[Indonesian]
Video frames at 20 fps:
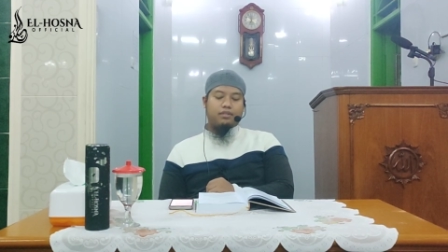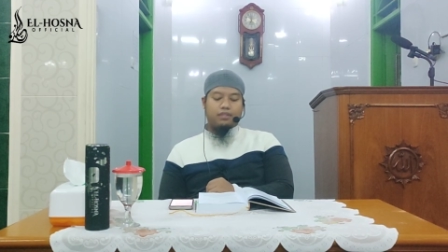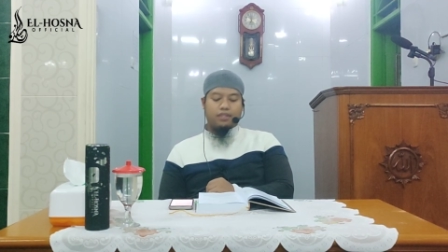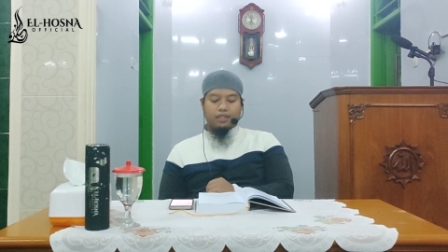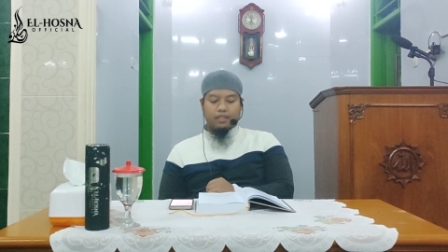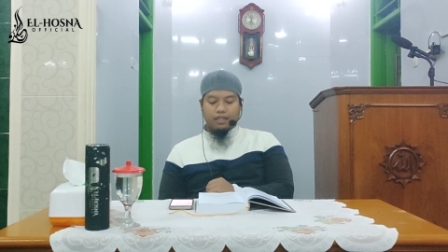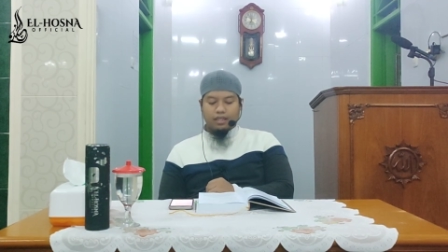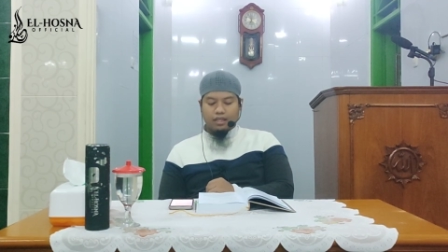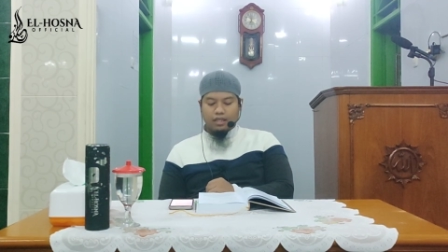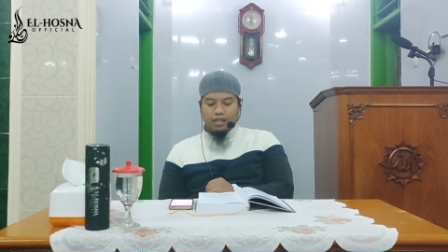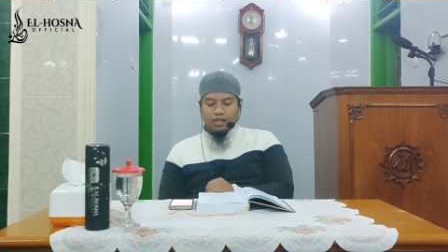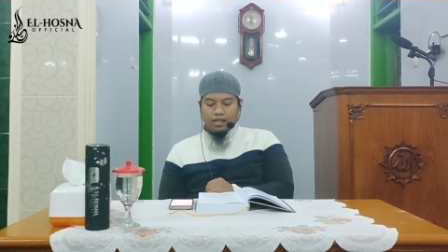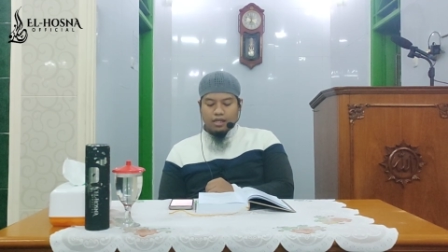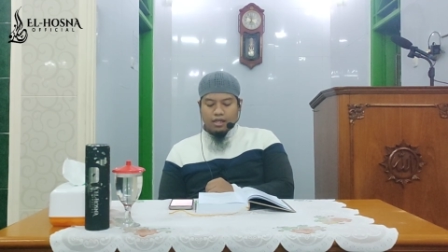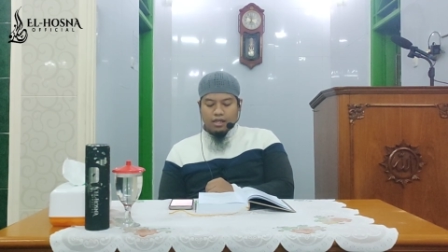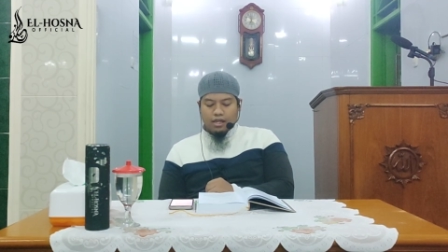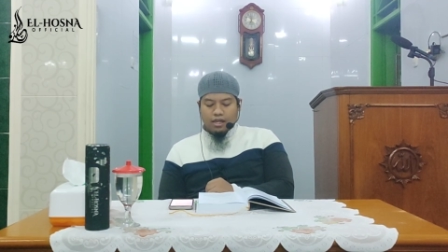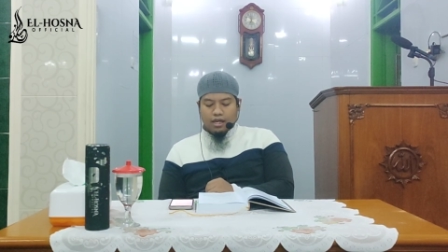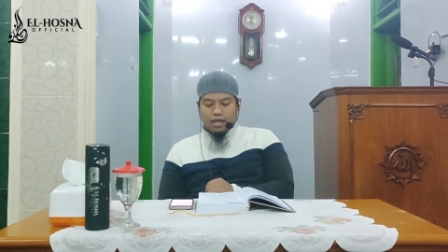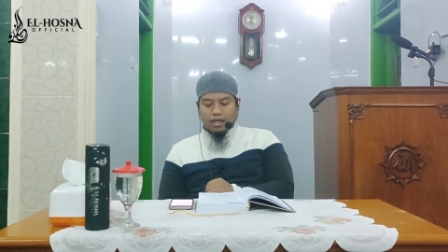Ya.
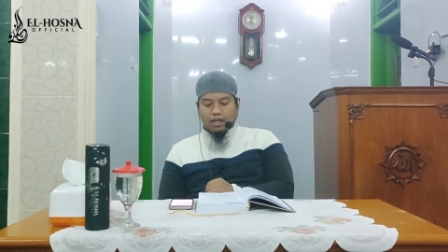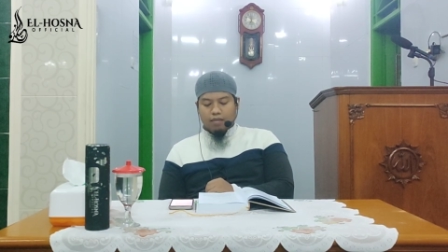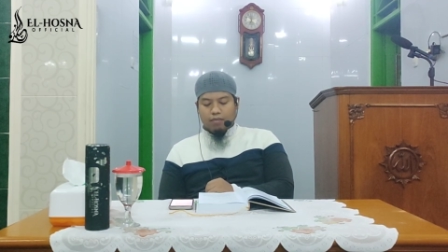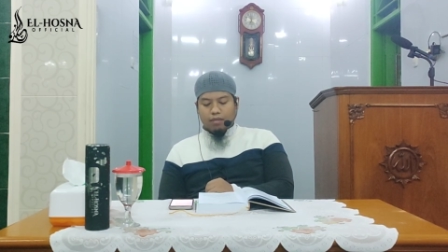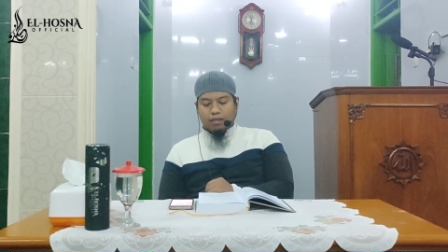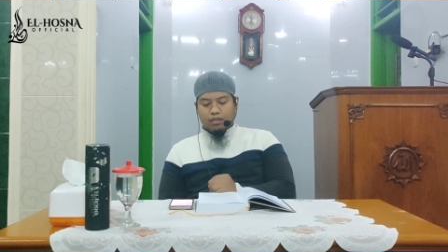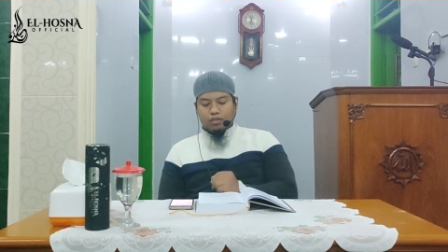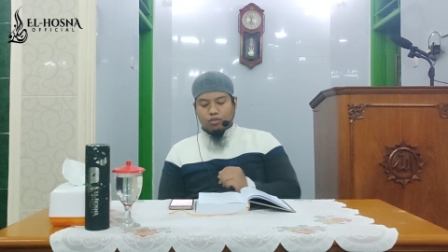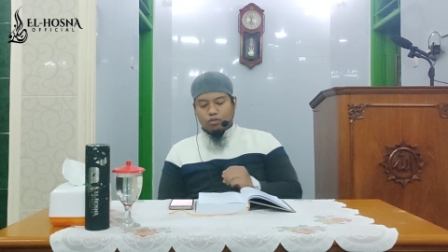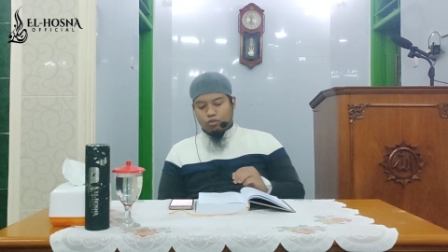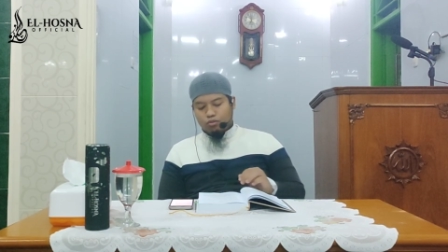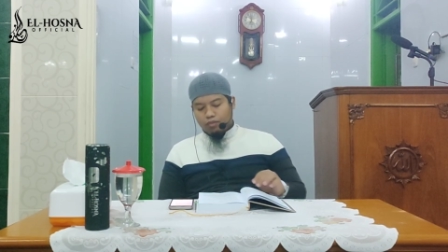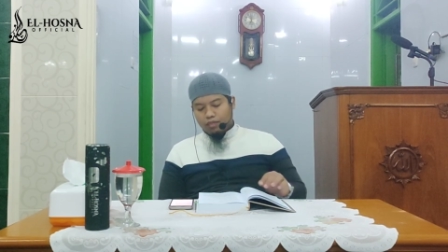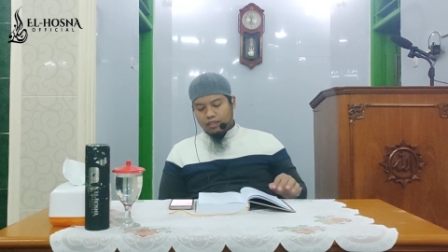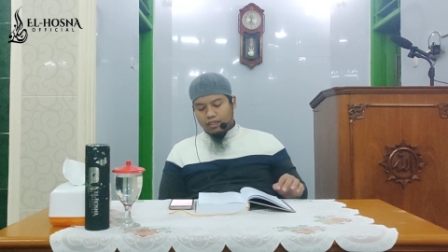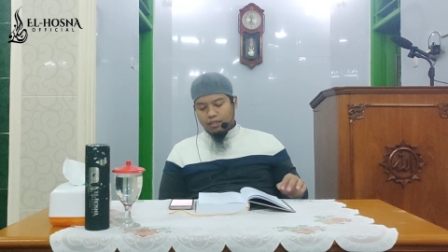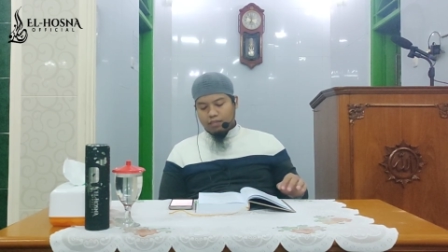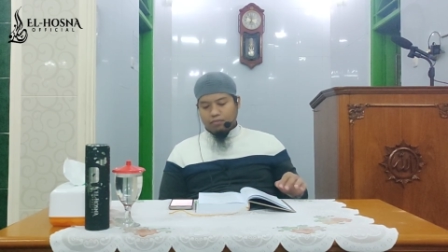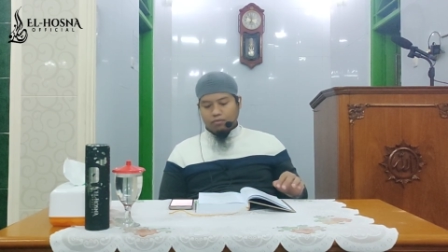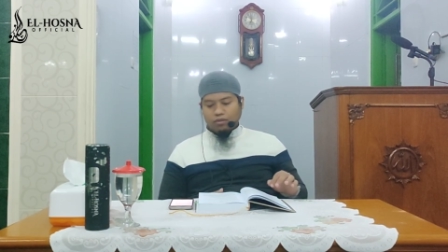Al
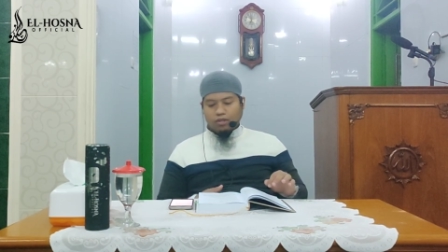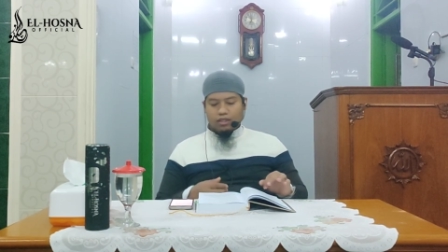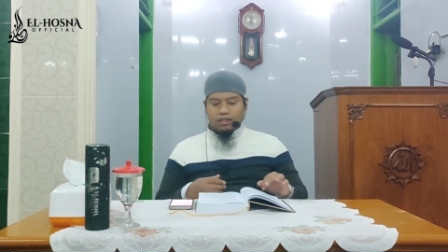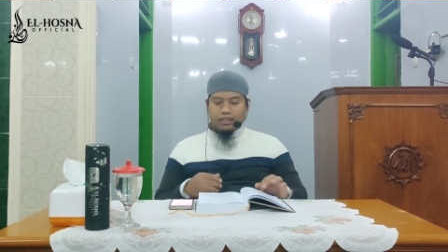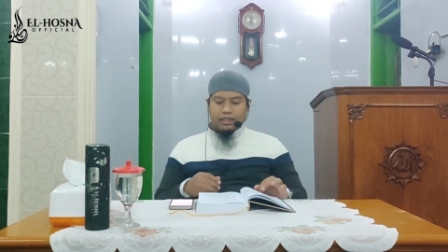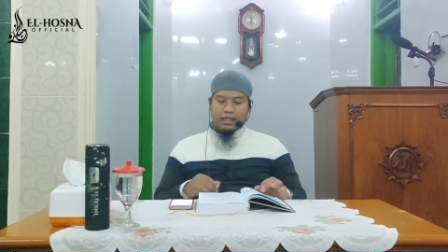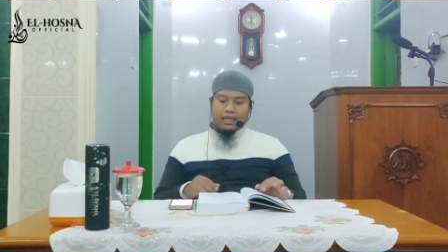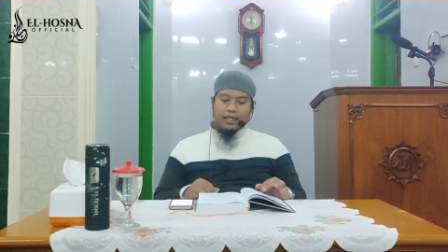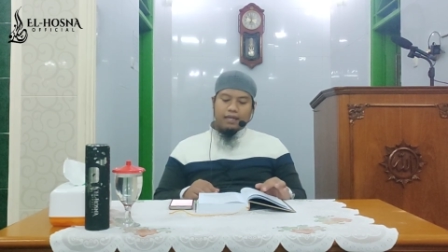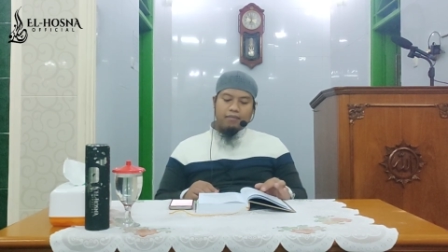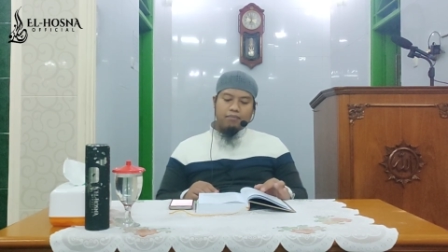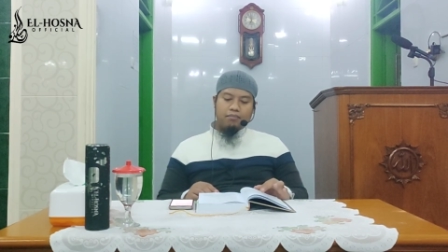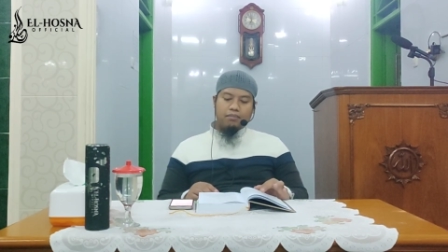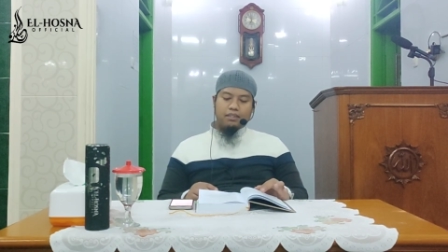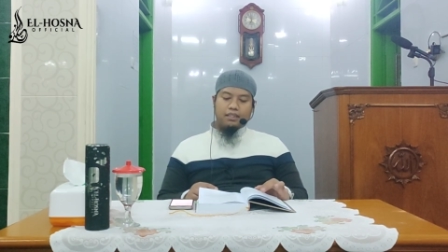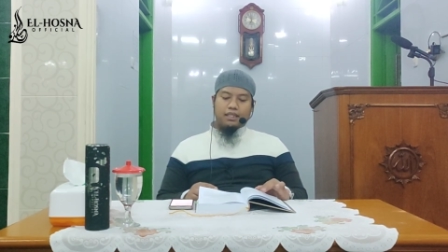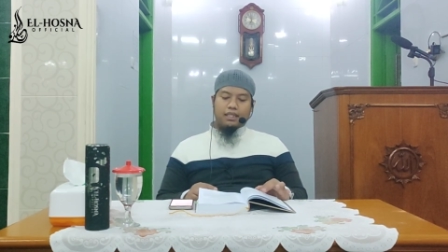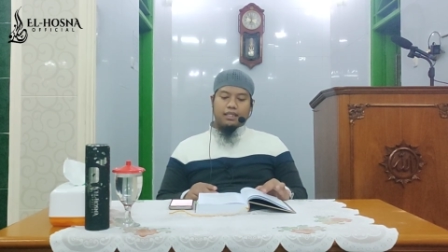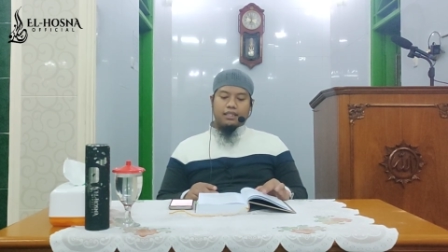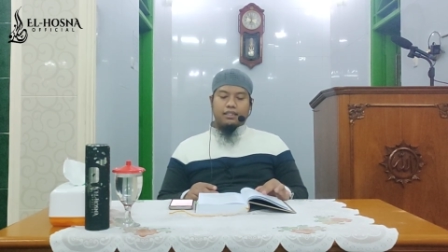maktubata
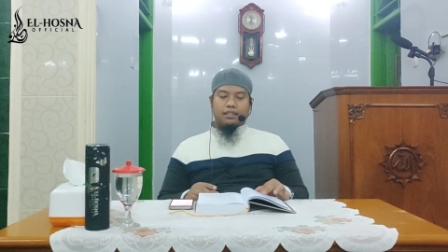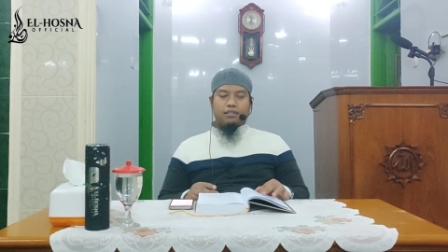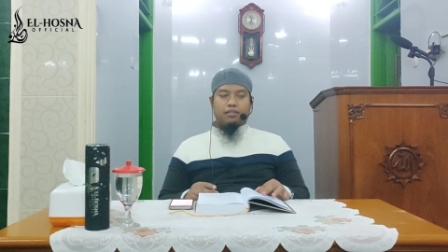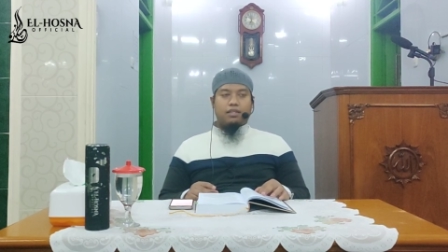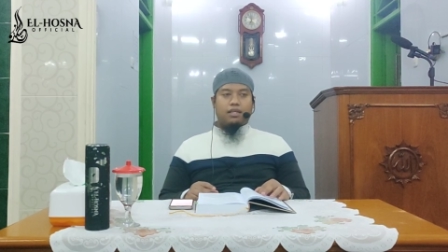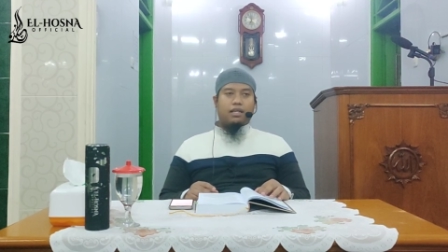mu'ta'ammidan.